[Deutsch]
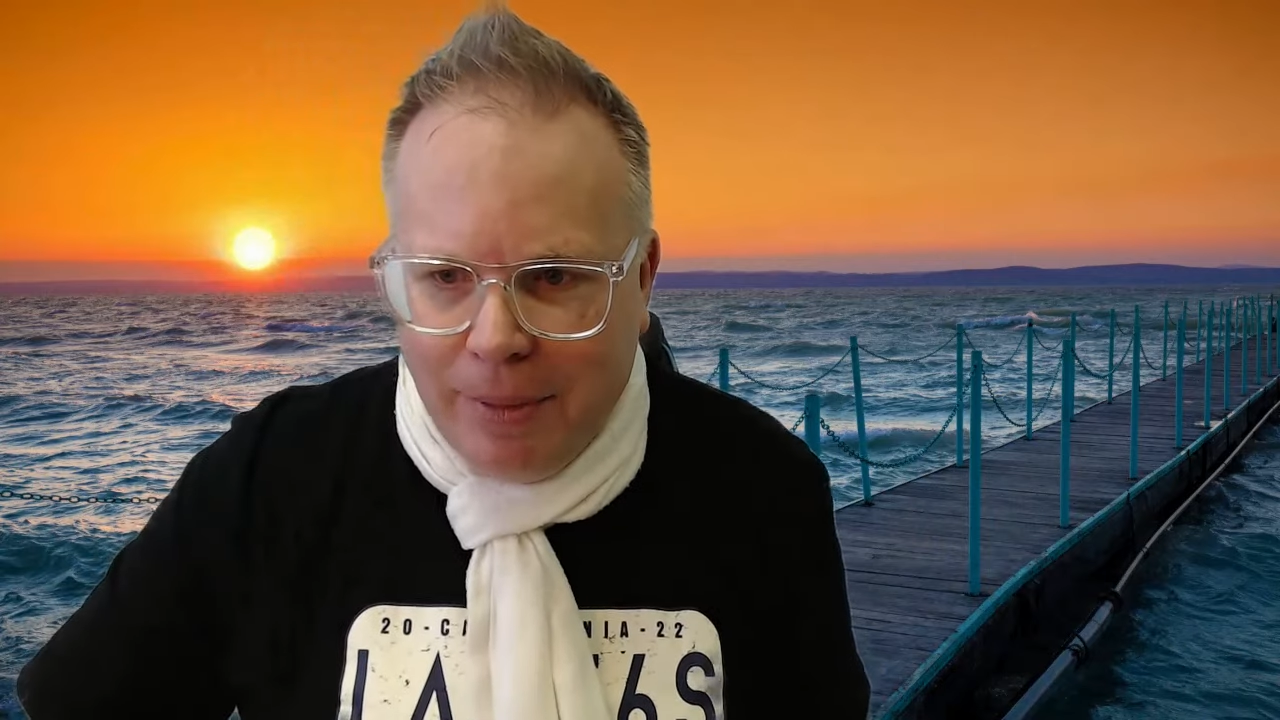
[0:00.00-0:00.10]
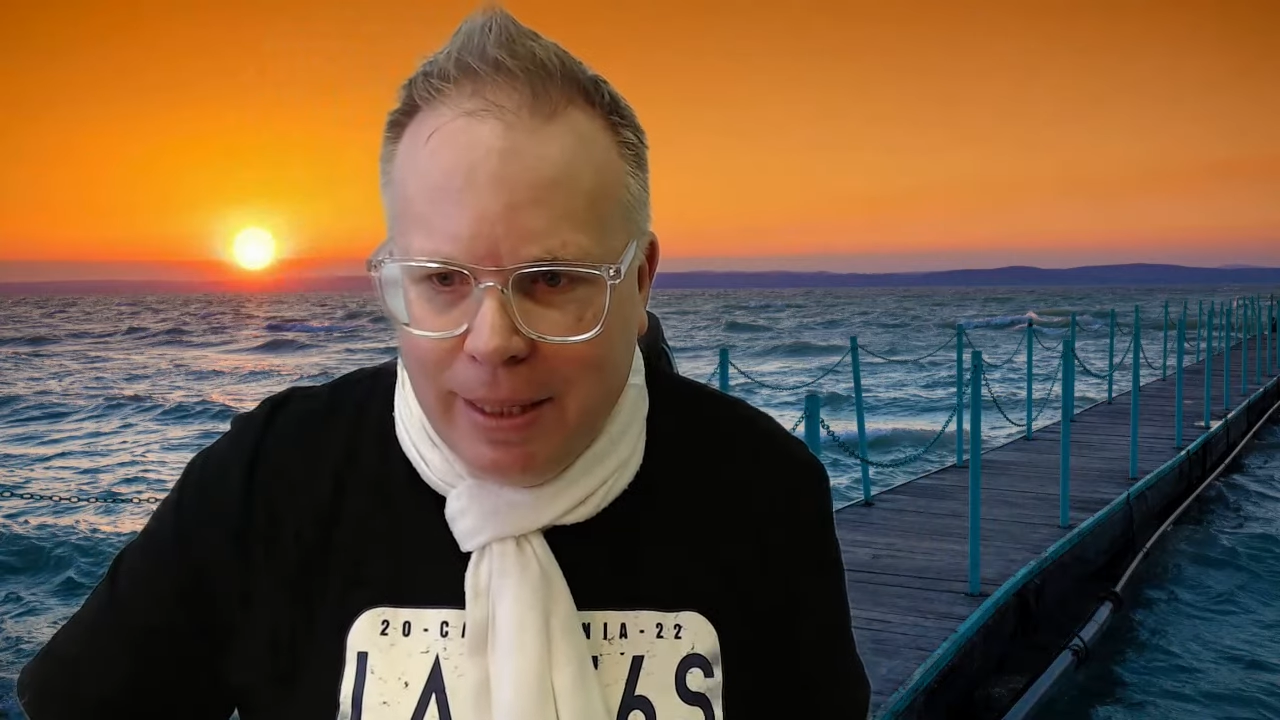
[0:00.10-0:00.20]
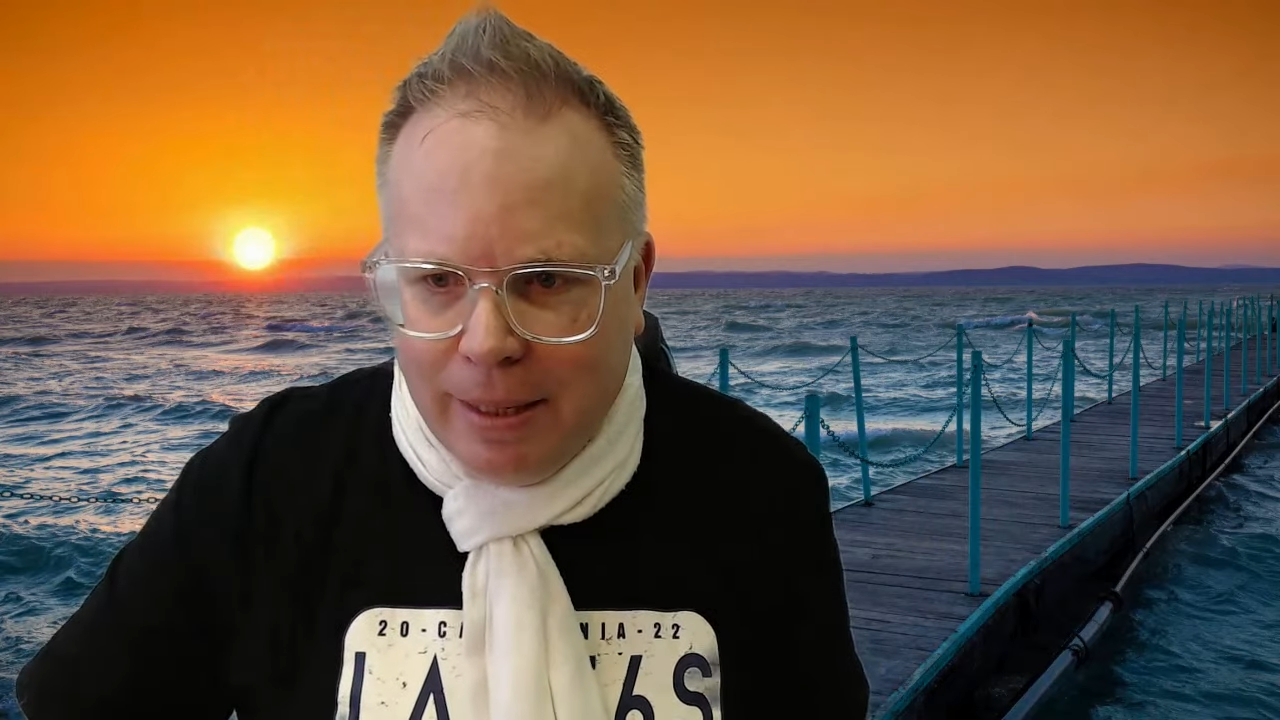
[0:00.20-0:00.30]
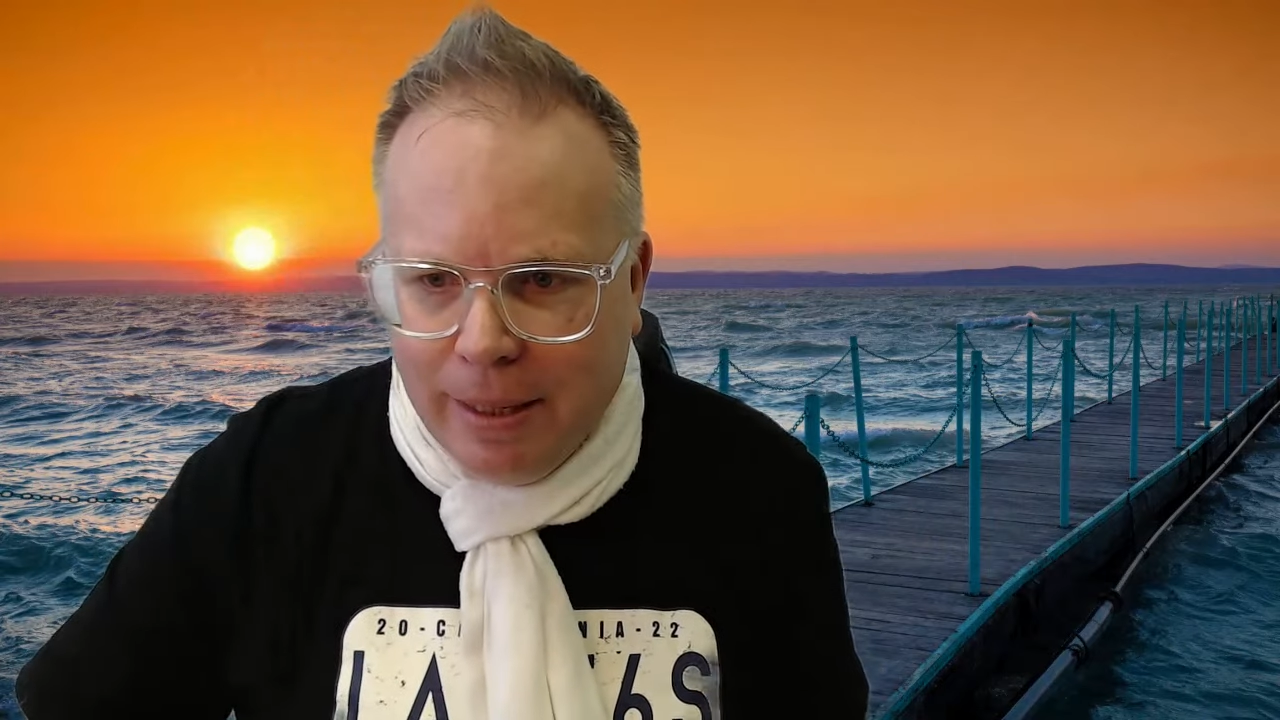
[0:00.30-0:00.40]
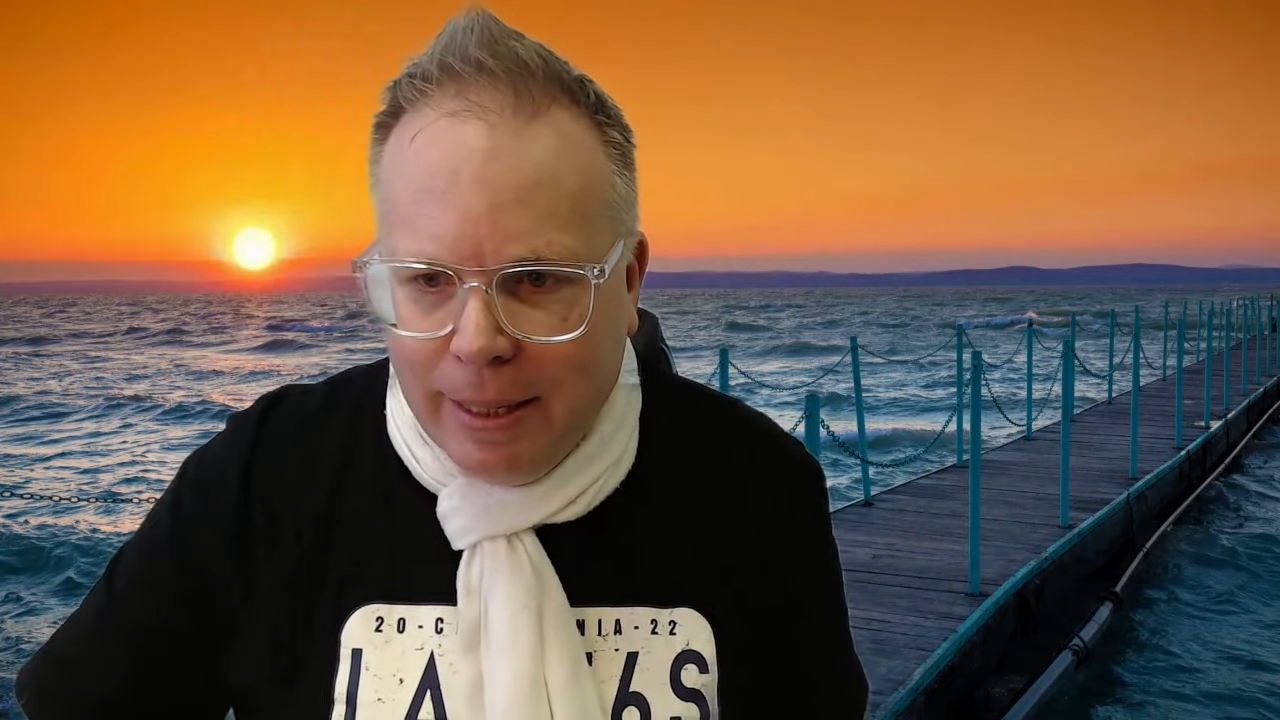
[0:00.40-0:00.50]

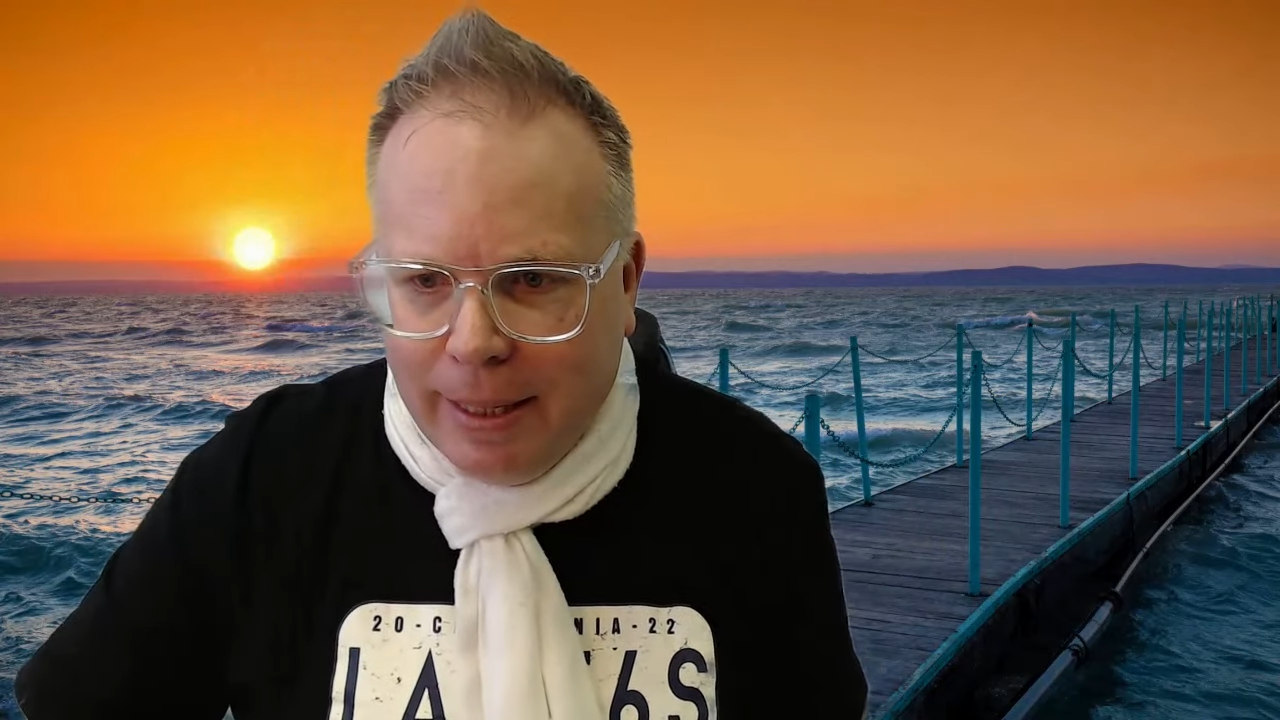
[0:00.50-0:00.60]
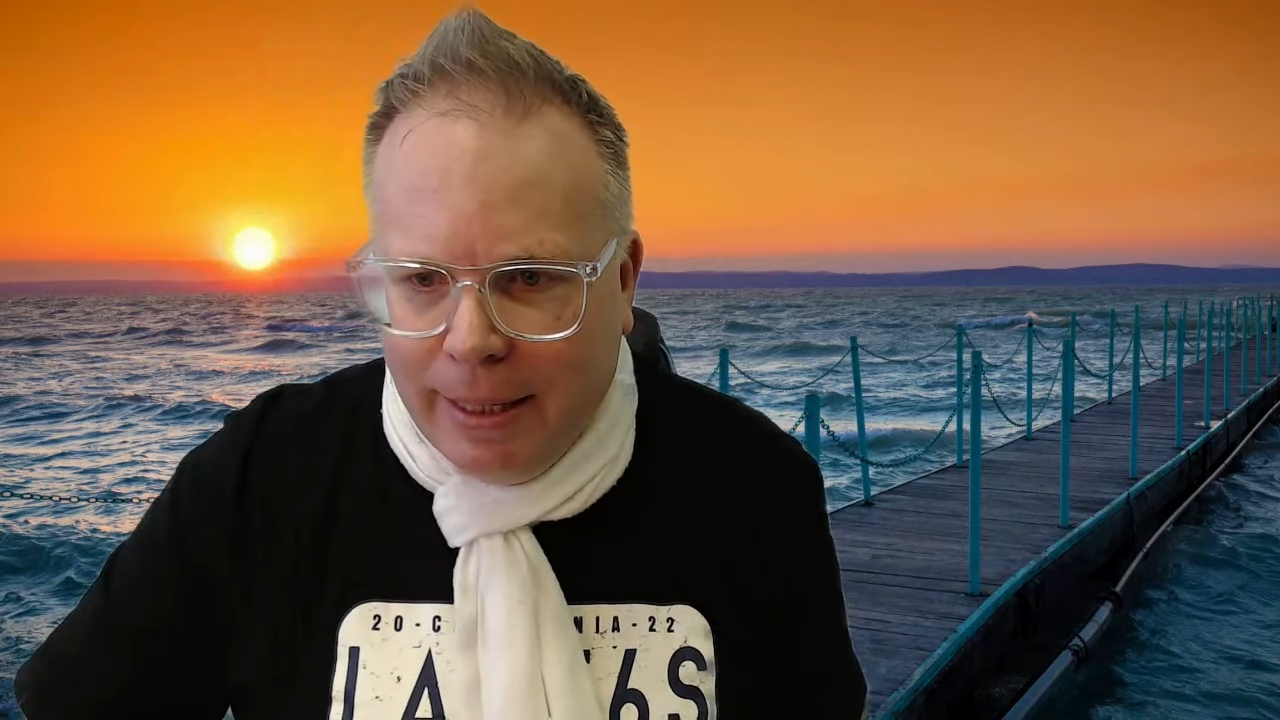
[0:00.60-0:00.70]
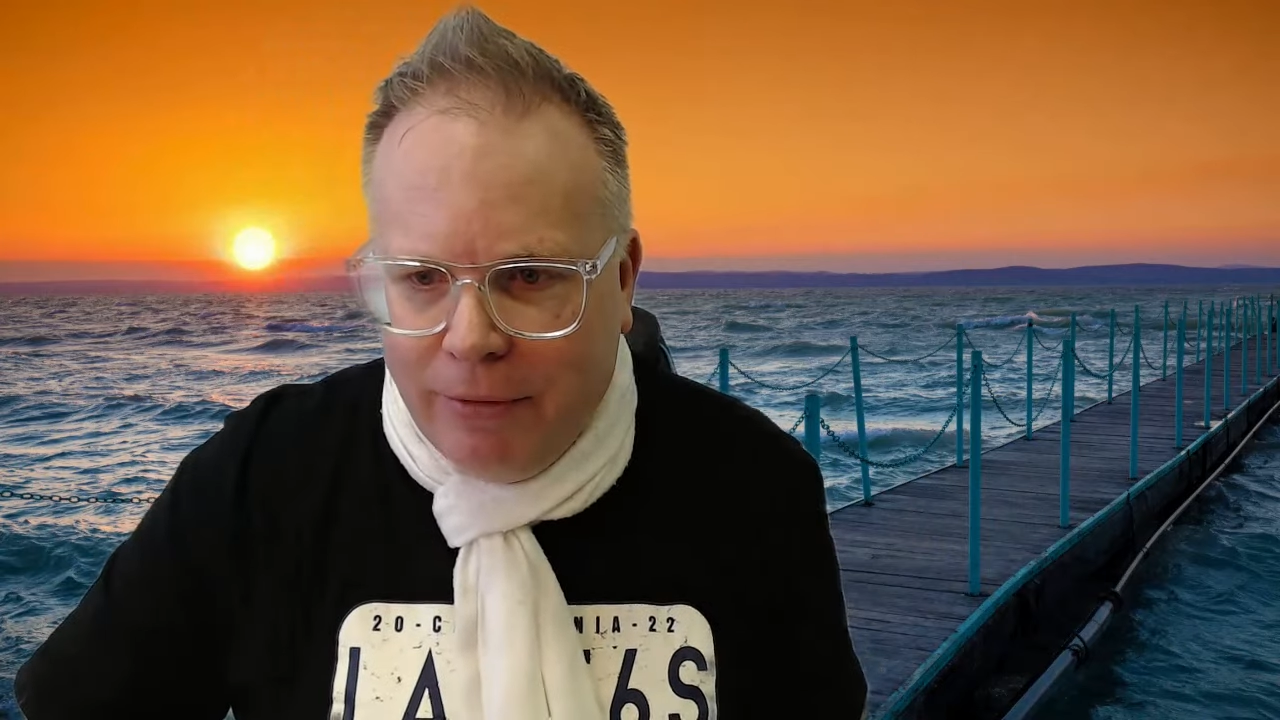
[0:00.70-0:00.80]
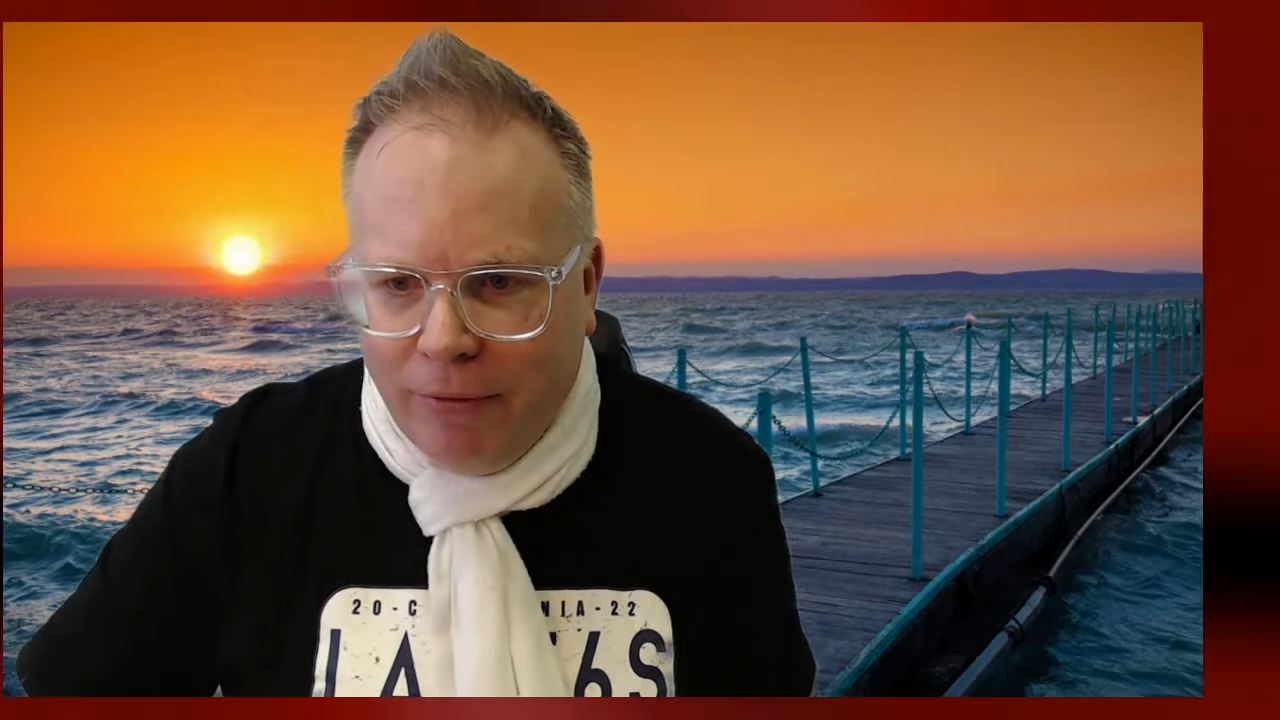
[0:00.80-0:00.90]
hier. Ich